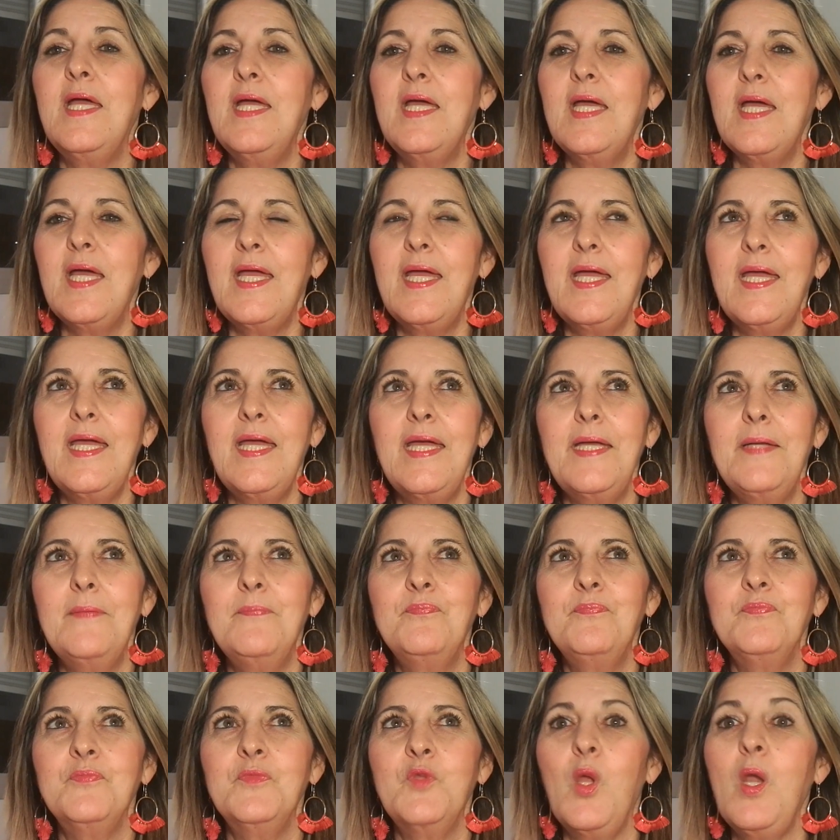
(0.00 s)
Eh,
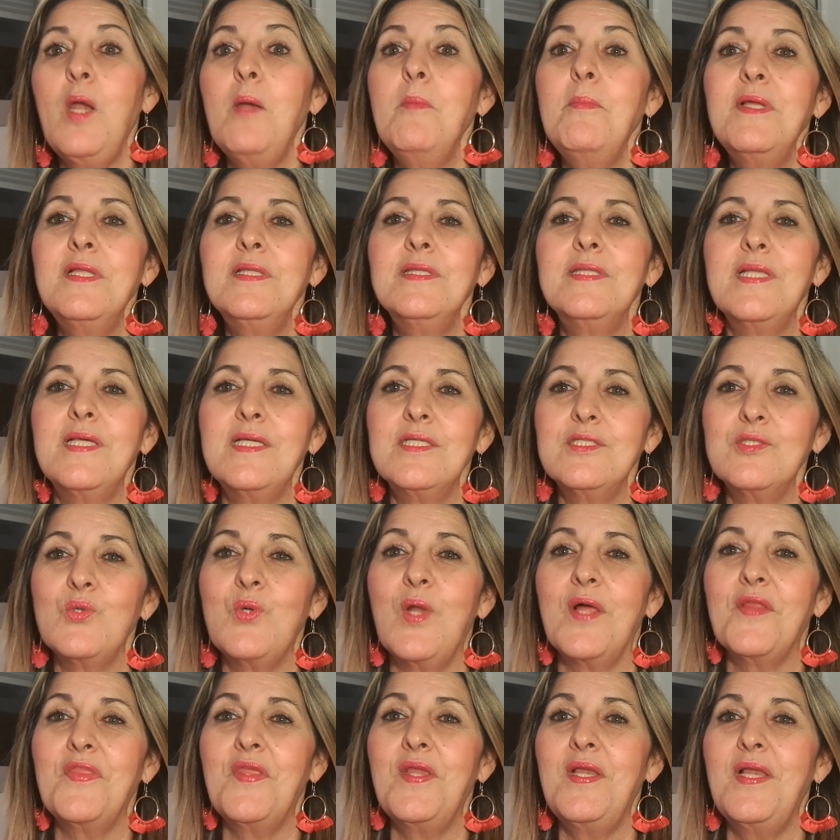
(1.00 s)
normalmente se lo
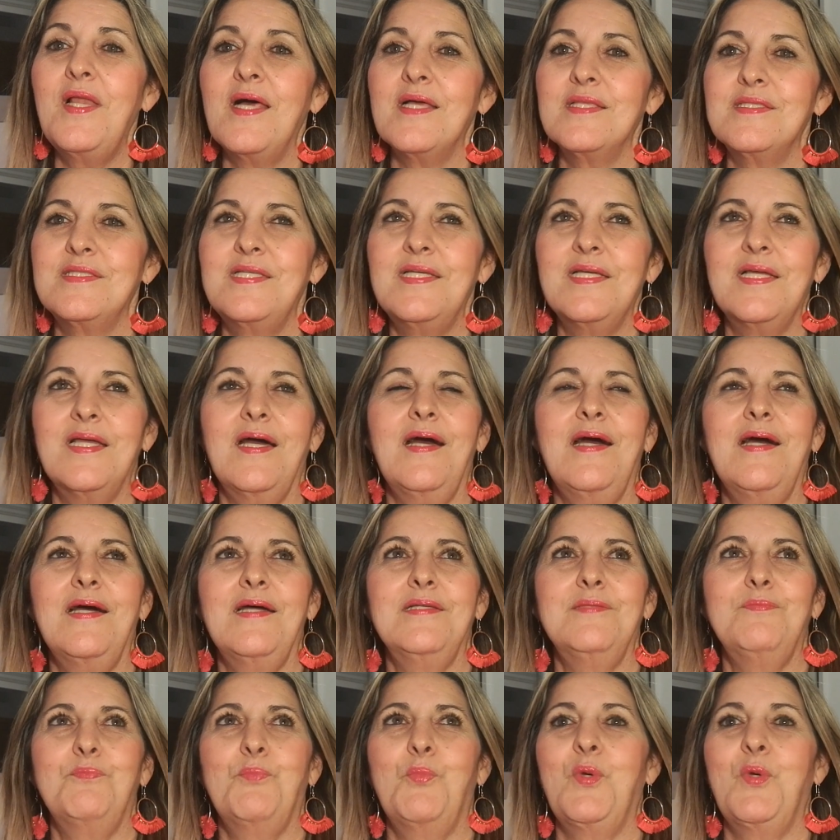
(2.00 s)
hacen las chicas,